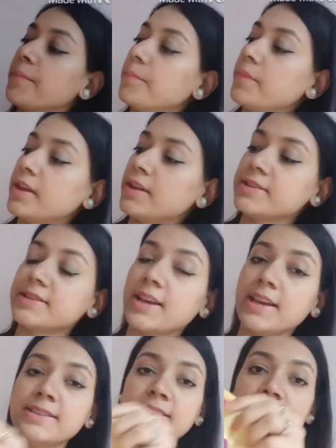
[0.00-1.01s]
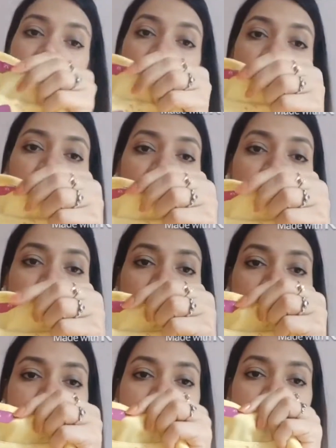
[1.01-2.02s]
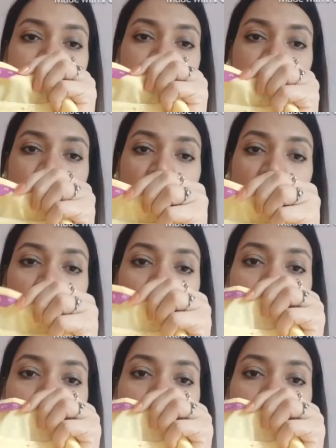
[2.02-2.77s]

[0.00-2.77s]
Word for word: मेरा साइज है यहाँ पे एक्स्ट्रा स्मॉल